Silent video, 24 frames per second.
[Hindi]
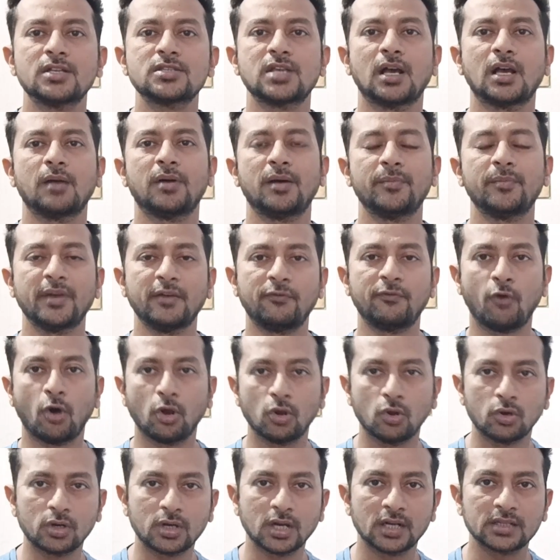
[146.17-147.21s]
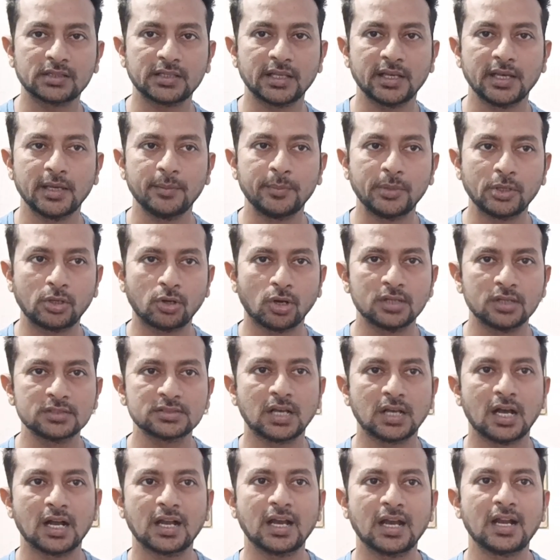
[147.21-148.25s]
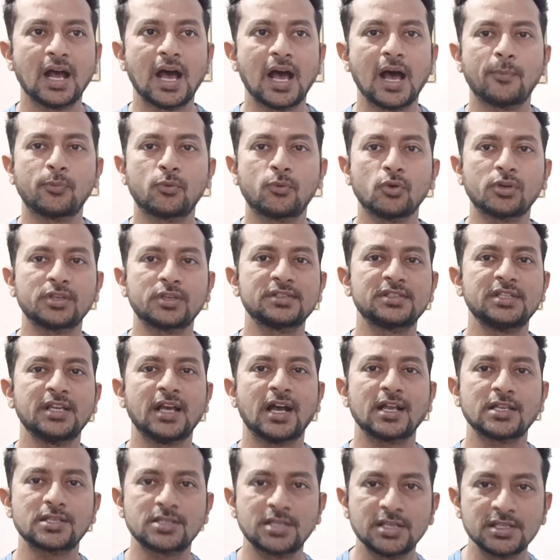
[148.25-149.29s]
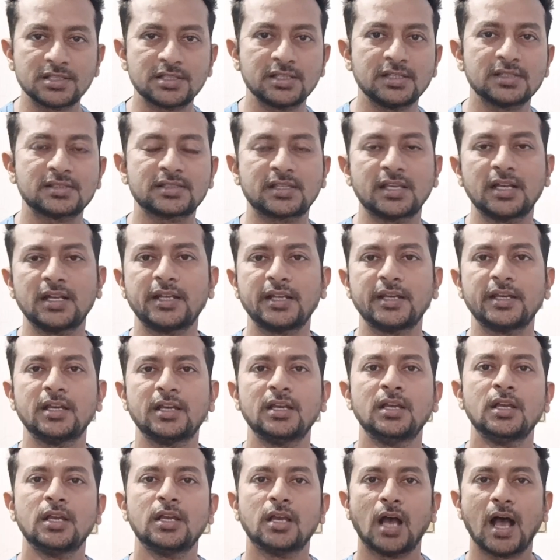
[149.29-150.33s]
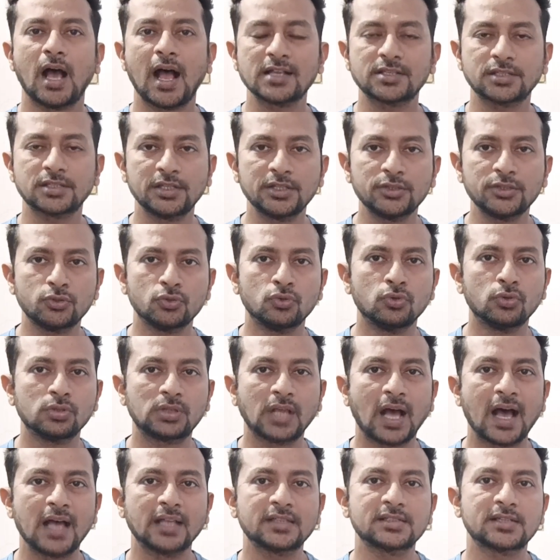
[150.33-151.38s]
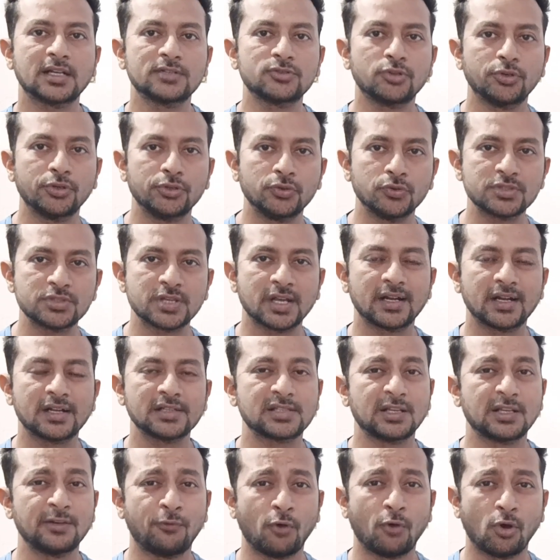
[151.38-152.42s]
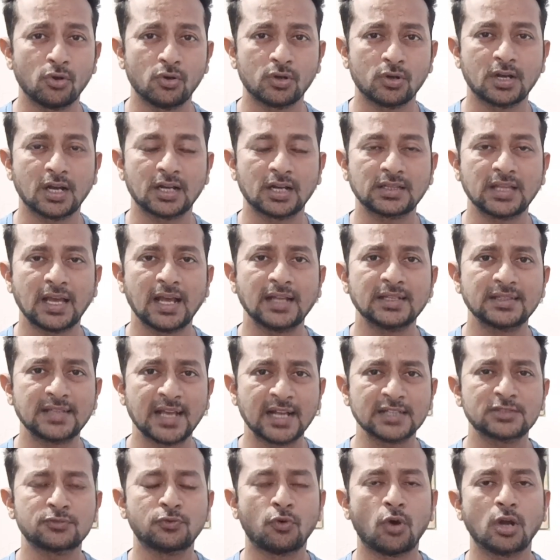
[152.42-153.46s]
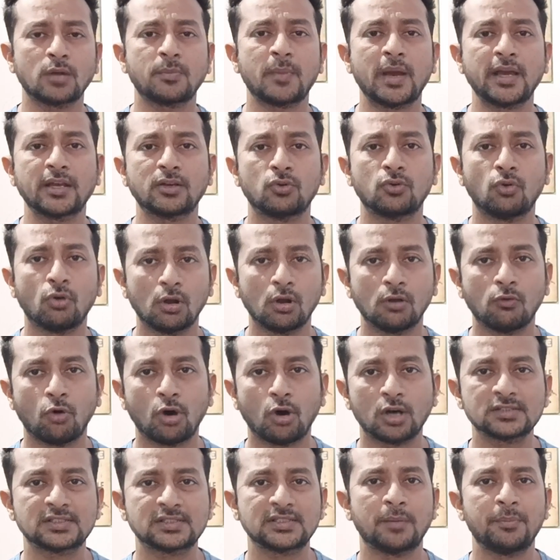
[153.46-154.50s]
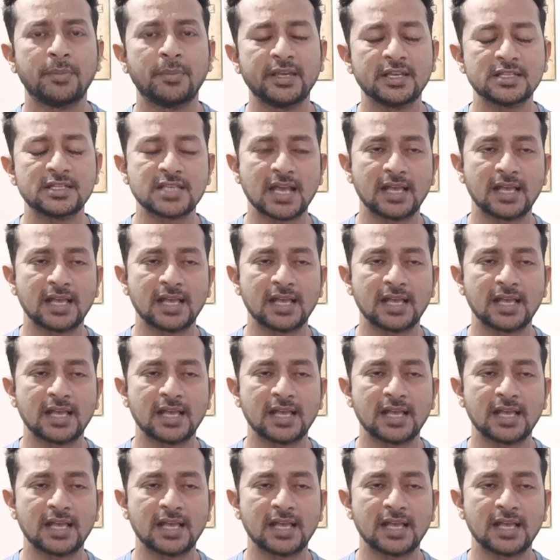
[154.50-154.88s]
जब हमें फॉलो करते हैं बिकॉज अगर आपको किसी अच्छी चीज़ के लिए आज की यूथ आज का जो न्यू जनरेशन फॉलो करता है दैट्स वॉट माई गोल वॉज जब मैं ये